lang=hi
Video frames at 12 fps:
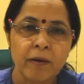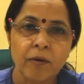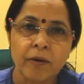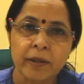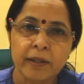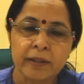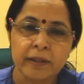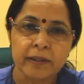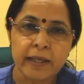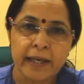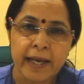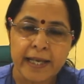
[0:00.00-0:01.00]
और
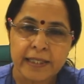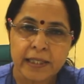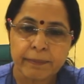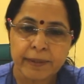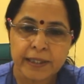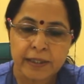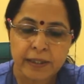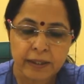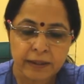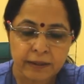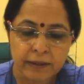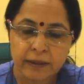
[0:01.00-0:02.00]
ऐसे
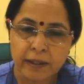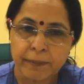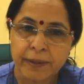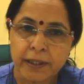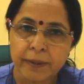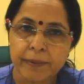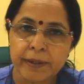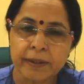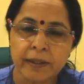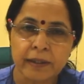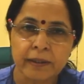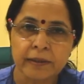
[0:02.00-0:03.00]
बच्चे कभी कभी
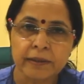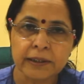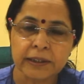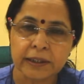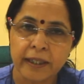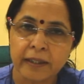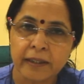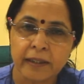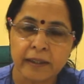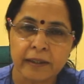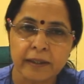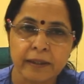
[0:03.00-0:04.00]
सडन
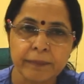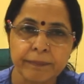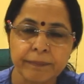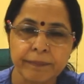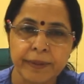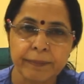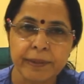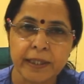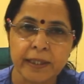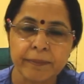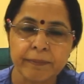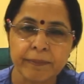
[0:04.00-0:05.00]
अंदर बेबी
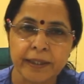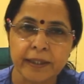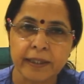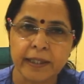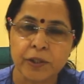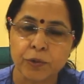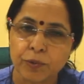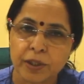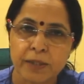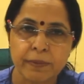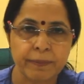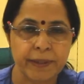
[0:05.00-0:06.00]
की मदर के
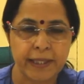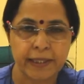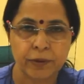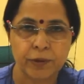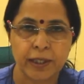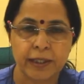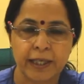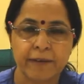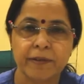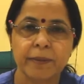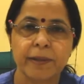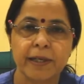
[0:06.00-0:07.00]
यूट्रस में भी डेथ हो जाती है
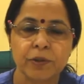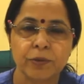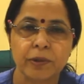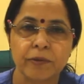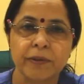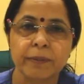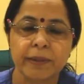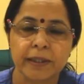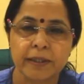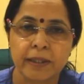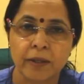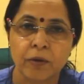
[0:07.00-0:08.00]
इफ़ द ब्लड शुगर ऑफ द
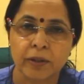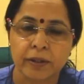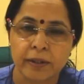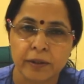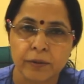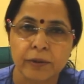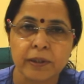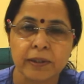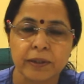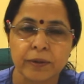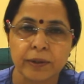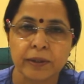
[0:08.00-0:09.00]
मदर्स आर नॉट कंट्रोल
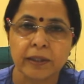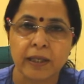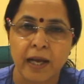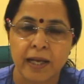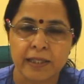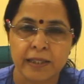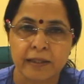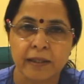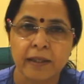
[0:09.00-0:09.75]
ड्यूरिंग द लास्ट